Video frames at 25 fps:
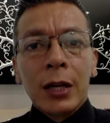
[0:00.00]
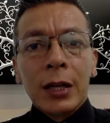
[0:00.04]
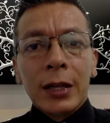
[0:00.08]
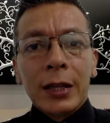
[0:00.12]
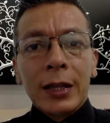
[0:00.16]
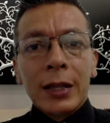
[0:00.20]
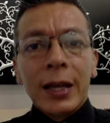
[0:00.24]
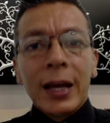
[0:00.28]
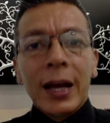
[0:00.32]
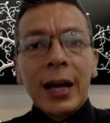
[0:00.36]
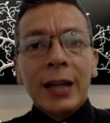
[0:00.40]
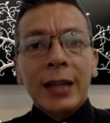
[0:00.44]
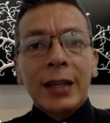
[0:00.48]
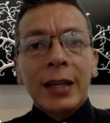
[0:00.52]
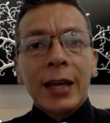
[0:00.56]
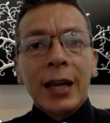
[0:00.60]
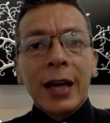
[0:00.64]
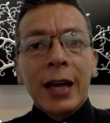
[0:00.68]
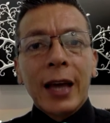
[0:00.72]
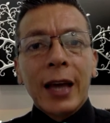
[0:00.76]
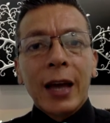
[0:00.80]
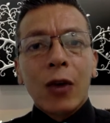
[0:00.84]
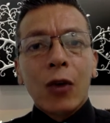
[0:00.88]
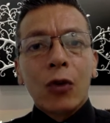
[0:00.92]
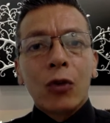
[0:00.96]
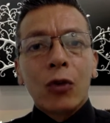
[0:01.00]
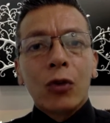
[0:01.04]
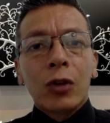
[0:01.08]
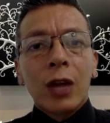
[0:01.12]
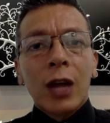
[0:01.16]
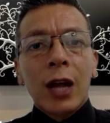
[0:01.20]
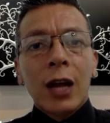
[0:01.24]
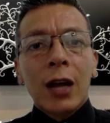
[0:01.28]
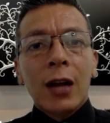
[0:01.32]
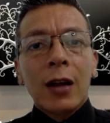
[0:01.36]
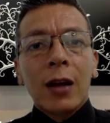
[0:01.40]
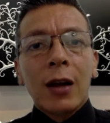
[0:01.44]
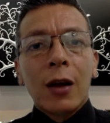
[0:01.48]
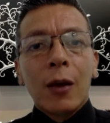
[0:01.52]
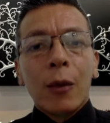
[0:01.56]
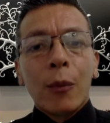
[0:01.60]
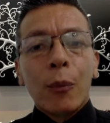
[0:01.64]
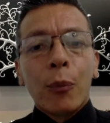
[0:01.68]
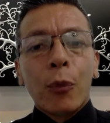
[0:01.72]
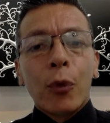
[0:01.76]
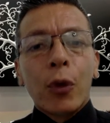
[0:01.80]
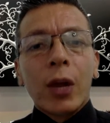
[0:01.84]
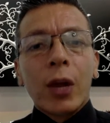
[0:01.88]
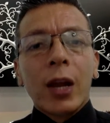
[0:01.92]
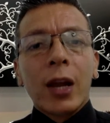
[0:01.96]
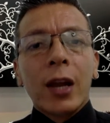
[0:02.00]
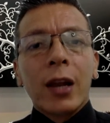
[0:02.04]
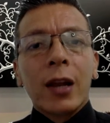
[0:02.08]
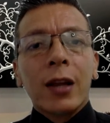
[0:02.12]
Déjate encontrar por Él.